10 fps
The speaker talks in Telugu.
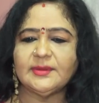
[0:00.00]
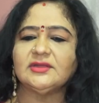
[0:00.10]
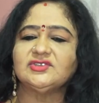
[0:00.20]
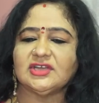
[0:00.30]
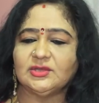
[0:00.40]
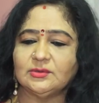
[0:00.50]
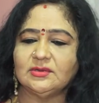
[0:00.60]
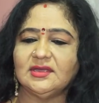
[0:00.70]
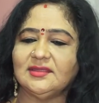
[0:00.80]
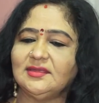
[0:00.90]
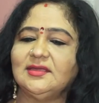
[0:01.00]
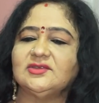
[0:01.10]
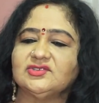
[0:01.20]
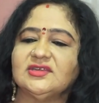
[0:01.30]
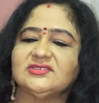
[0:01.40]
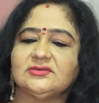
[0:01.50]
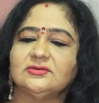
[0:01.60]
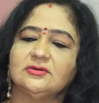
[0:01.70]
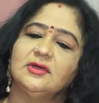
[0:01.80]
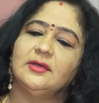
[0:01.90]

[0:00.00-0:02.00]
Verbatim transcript: మనం చదువుకునేది ఎడ్యుకేషను